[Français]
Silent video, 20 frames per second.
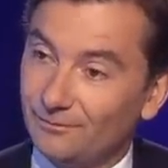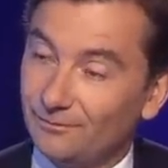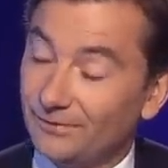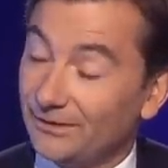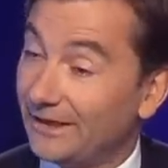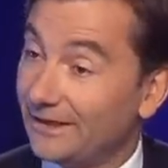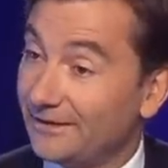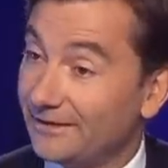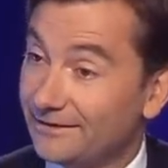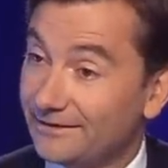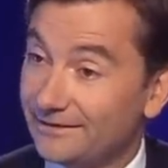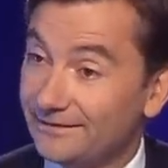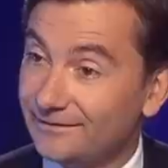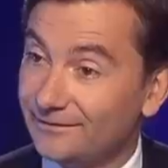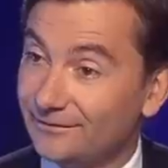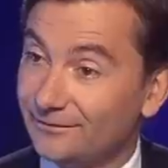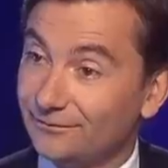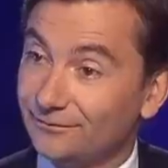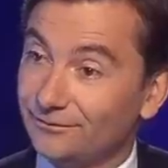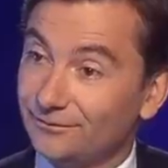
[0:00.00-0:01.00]

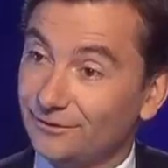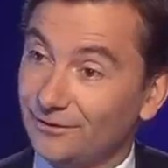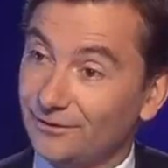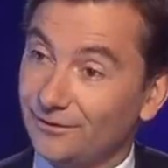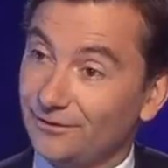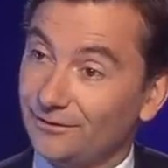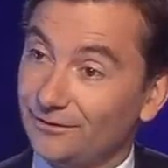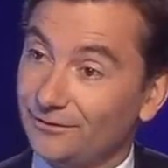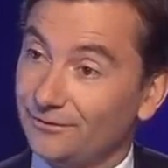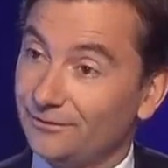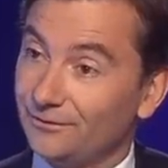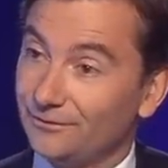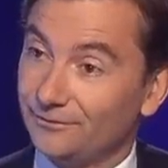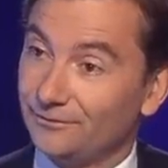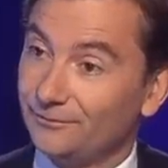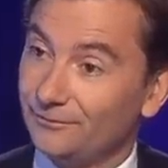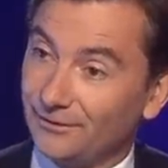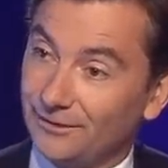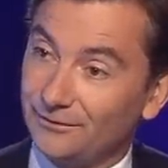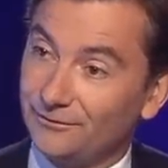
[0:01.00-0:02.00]
pénalistes ou
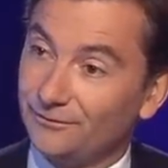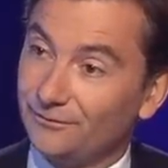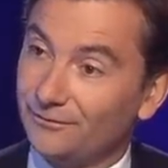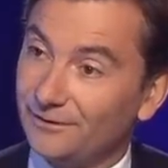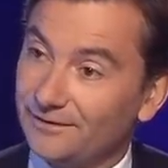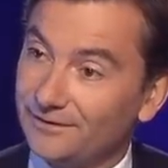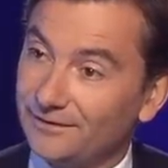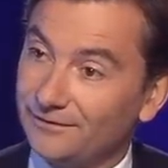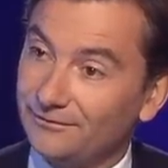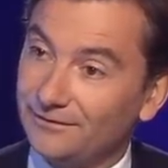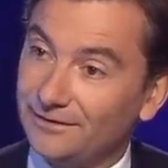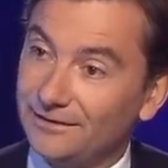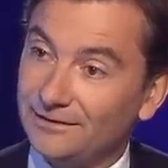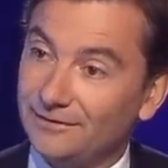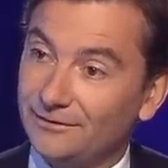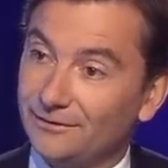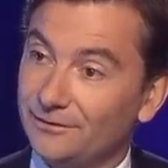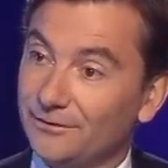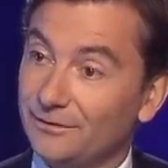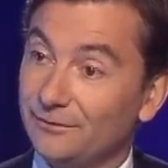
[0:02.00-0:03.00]
faire du droit
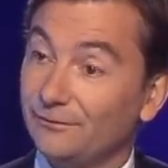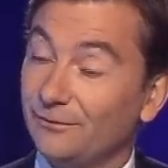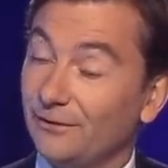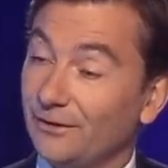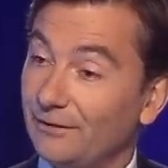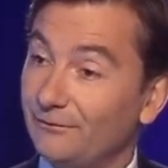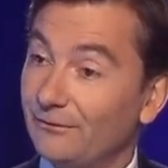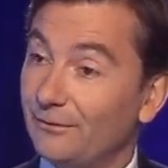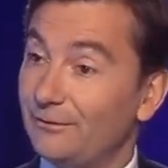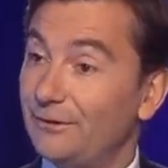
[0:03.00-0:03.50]
civil, défendre la